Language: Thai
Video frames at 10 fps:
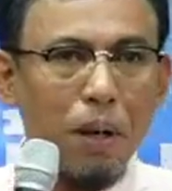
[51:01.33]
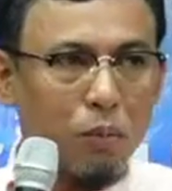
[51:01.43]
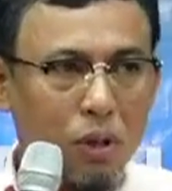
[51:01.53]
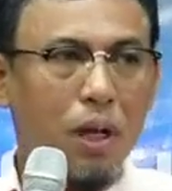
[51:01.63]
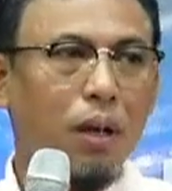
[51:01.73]
เป็น
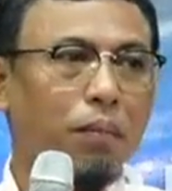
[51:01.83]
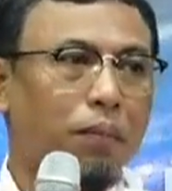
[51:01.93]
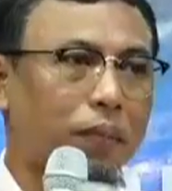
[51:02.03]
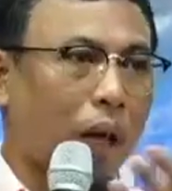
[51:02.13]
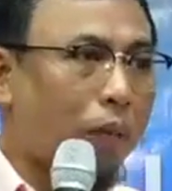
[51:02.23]
มุสลิม
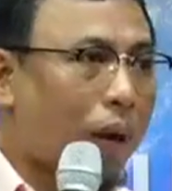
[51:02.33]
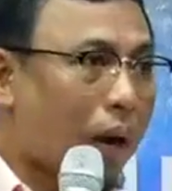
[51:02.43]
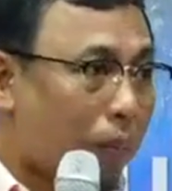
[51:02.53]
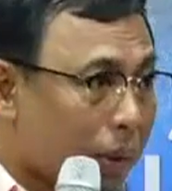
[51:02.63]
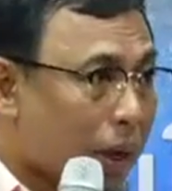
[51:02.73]
แต่ว่า
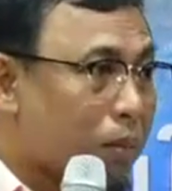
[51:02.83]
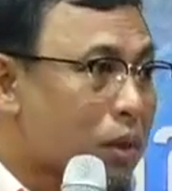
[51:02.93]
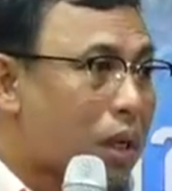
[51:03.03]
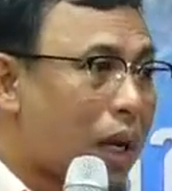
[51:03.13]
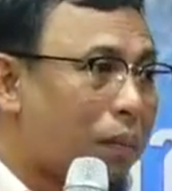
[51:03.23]
เราไม่ใช่มุ
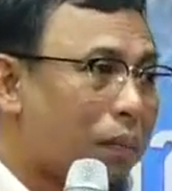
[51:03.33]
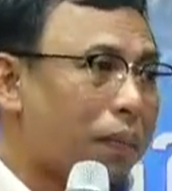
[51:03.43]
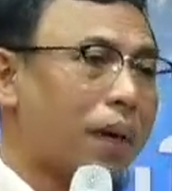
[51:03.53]
สลิม